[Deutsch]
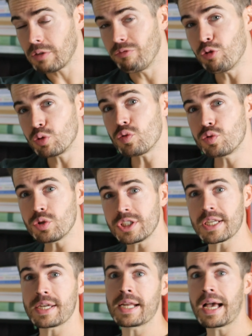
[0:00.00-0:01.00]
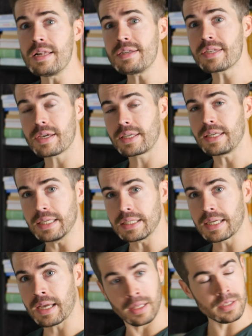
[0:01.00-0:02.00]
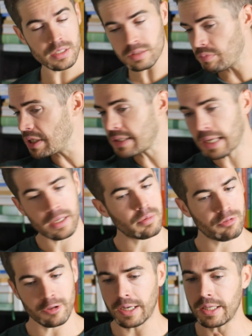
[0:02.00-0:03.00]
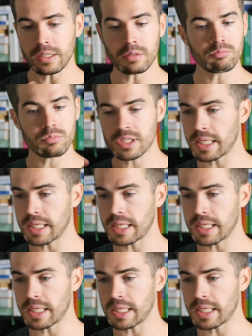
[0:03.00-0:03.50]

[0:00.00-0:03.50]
wo du durch deinen Alltag gehen kannst mit deinem Verhalten,